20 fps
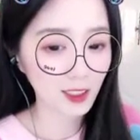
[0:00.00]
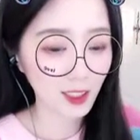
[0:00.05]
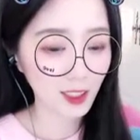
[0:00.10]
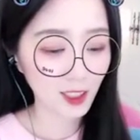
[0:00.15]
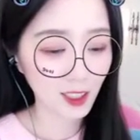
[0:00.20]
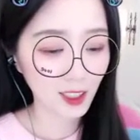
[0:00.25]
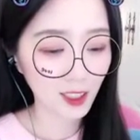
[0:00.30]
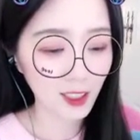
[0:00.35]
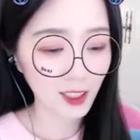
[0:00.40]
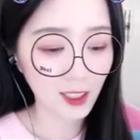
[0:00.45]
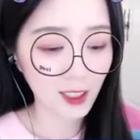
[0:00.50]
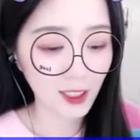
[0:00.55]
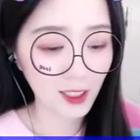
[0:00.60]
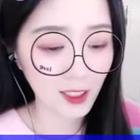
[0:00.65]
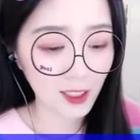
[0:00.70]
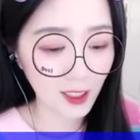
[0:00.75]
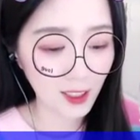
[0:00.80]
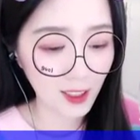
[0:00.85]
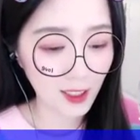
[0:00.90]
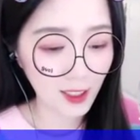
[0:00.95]
她独
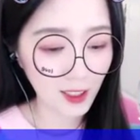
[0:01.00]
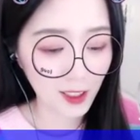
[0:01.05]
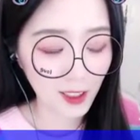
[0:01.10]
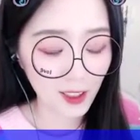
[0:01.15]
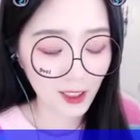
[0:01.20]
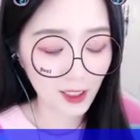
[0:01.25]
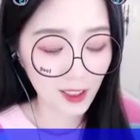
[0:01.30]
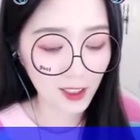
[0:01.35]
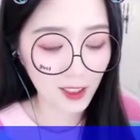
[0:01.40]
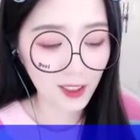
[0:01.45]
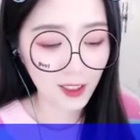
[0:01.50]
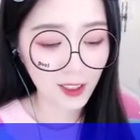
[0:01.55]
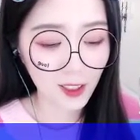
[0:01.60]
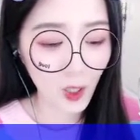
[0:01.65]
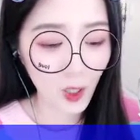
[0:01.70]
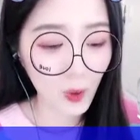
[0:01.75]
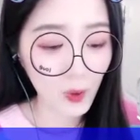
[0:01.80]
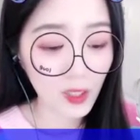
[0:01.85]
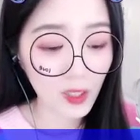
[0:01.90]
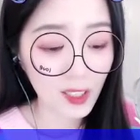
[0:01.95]
自住在远离
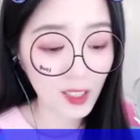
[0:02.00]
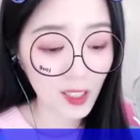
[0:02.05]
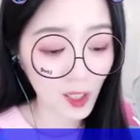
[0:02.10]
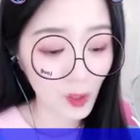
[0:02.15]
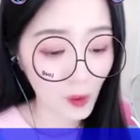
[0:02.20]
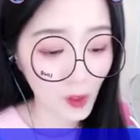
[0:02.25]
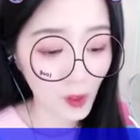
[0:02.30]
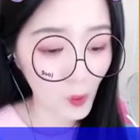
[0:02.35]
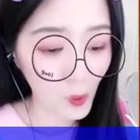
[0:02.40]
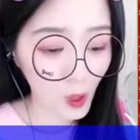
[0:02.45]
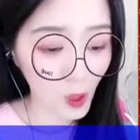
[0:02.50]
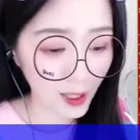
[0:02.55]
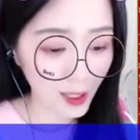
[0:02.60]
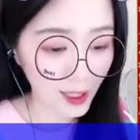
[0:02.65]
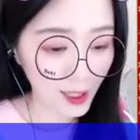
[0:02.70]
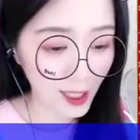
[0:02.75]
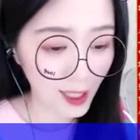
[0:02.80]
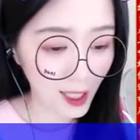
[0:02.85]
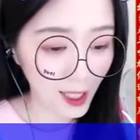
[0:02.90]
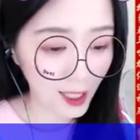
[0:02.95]
后宫的无尘
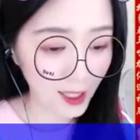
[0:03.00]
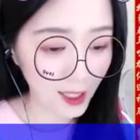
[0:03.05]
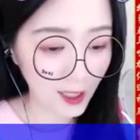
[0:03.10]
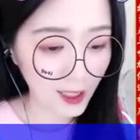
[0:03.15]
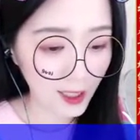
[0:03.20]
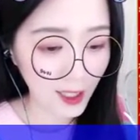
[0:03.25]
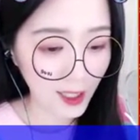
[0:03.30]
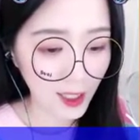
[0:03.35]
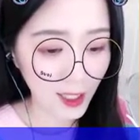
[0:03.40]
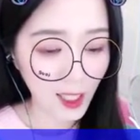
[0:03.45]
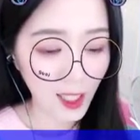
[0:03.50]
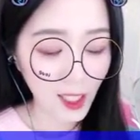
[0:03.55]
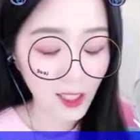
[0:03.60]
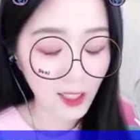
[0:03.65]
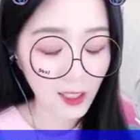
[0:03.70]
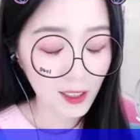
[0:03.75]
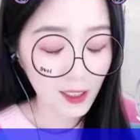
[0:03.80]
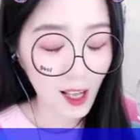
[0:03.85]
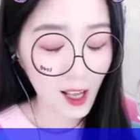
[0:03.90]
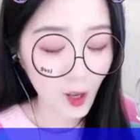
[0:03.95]
宫。
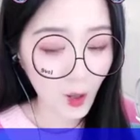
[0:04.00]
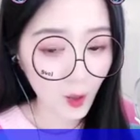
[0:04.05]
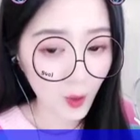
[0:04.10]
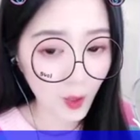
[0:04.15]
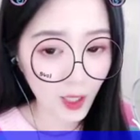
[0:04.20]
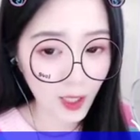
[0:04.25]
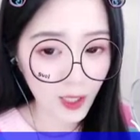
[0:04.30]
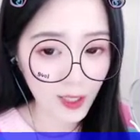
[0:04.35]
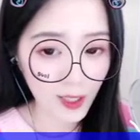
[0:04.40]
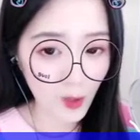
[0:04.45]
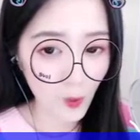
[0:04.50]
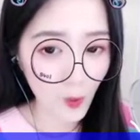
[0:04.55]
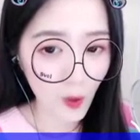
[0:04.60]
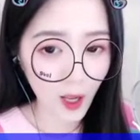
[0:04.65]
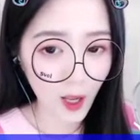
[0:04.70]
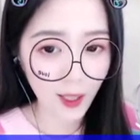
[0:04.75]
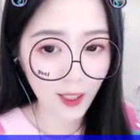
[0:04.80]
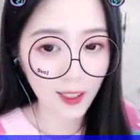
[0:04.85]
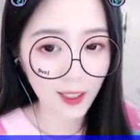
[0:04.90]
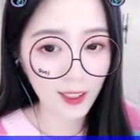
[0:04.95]
无尘宫本
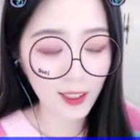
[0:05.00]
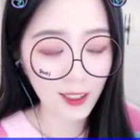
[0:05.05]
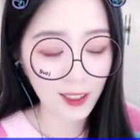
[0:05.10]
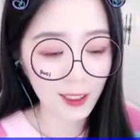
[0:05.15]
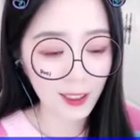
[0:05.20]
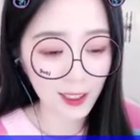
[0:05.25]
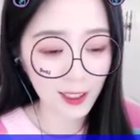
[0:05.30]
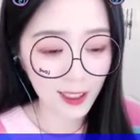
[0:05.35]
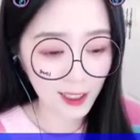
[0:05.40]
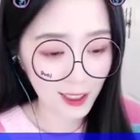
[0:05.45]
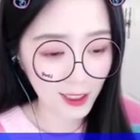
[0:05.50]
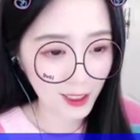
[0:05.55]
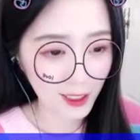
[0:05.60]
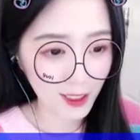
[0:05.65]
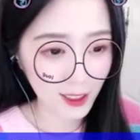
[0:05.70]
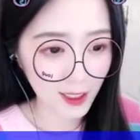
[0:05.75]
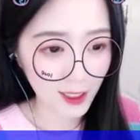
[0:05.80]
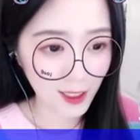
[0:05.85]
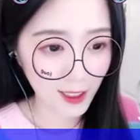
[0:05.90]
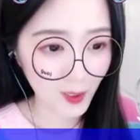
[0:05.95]
是一座冷宫，
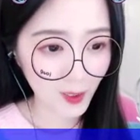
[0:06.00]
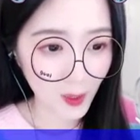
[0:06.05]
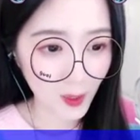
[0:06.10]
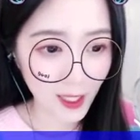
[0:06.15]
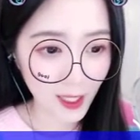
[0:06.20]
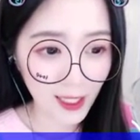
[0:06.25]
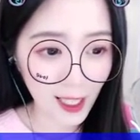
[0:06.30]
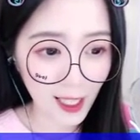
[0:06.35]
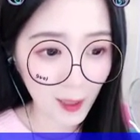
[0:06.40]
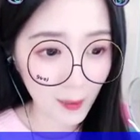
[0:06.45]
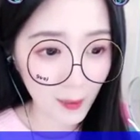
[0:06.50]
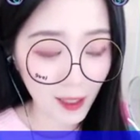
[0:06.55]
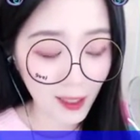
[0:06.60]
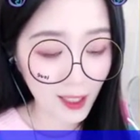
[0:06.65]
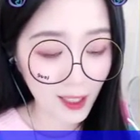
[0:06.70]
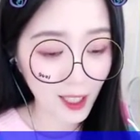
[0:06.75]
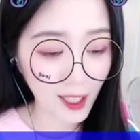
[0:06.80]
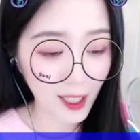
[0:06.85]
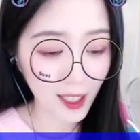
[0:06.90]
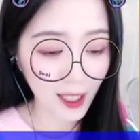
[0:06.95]
阴冷
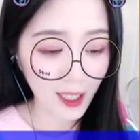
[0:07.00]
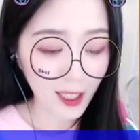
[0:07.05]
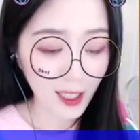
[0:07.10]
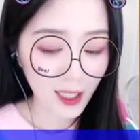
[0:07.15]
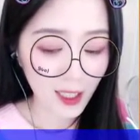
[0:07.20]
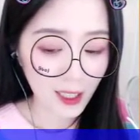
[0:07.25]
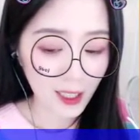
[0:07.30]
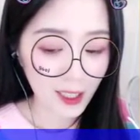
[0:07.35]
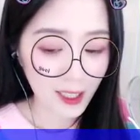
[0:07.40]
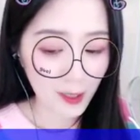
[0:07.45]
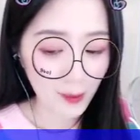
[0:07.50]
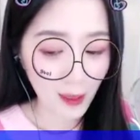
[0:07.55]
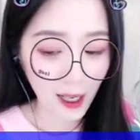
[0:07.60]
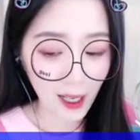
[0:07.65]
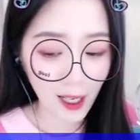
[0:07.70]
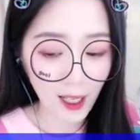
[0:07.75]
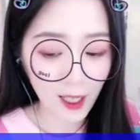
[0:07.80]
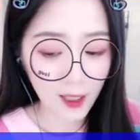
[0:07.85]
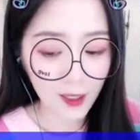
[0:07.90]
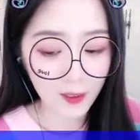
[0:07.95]
昏黑，
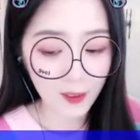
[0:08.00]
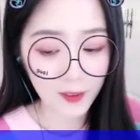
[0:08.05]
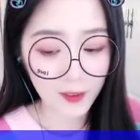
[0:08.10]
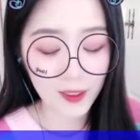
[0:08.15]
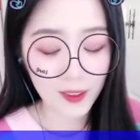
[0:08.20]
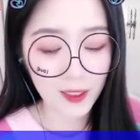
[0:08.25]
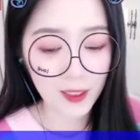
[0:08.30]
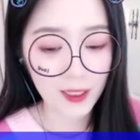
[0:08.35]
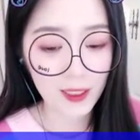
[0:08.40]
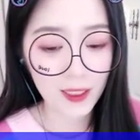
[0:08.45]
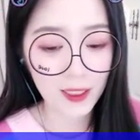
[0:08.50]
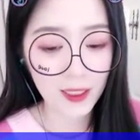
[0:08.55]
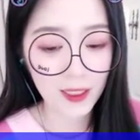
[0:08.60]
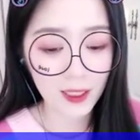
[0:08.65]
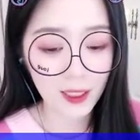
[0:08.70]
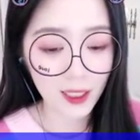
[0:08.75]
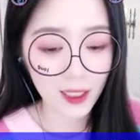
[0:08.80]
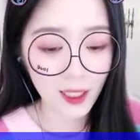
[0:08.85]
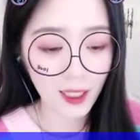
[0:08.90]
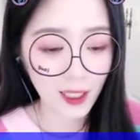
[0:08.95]
周边高可
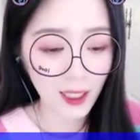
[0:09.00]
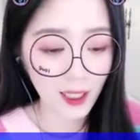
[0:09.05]
参天